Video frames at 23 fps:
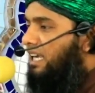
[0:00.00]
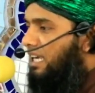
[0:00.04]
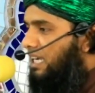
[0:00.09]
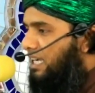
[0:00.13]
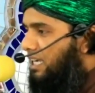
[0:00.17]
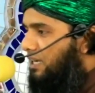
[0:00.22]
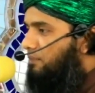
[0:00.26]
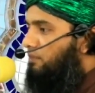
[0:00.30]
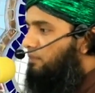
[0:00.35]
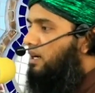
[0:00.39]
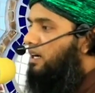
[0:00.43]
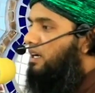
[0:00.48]

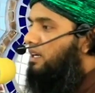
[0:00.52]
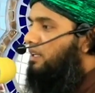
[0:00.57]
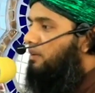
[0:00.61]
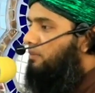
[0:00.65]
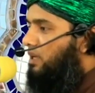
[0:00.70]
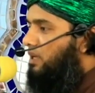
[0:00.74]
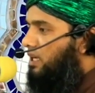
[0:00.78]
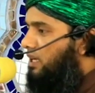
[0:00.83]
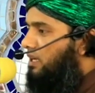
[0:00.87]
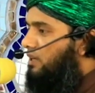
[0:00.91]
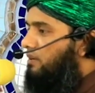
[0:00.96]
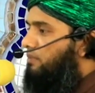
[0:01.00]
একবার
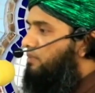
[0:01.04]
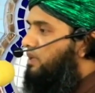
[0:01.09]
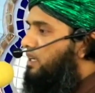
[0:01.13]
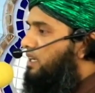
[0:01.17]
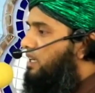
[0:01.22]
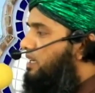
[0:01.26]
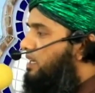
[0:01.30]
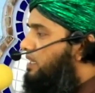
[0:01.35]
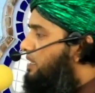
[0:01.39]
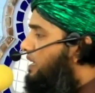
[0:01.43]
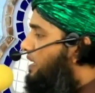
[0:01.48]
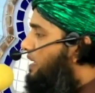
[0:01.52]
ভেবে
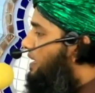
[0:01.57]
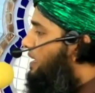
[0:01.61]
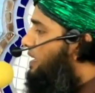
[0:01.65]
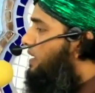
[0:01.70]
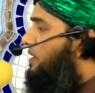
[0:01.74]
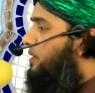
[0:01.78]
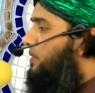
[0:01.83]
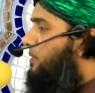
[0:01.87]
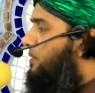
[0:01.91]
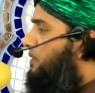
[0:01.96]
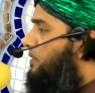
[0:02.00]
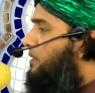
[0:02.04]

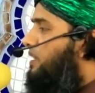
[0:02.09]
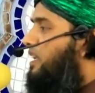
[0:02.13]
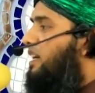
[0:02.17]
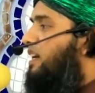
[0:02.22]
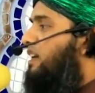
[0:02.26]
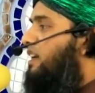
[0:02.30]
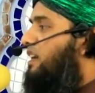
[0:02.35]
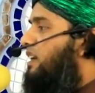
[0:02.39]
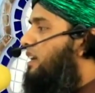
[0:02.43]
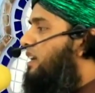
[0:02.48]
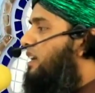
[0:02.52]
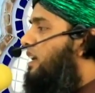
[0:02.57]
দেখো না
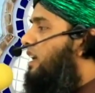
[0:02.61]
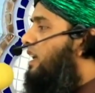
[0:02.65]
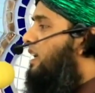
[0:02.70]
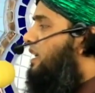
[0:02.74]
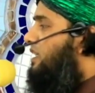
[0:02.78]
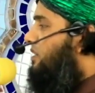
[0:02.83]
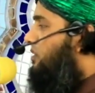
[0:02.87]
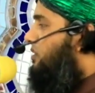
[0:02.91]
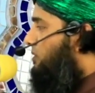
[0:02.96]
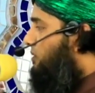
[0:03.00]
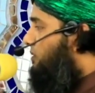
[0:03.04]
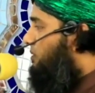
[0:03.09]

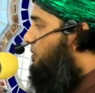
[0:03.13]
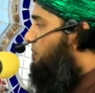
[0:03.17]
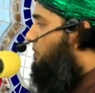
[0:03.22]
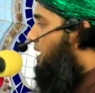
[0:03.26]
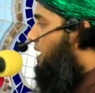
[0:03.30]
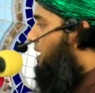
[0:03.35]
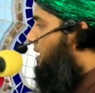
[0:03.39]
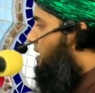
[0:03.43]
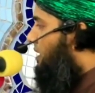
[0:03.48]
তোমার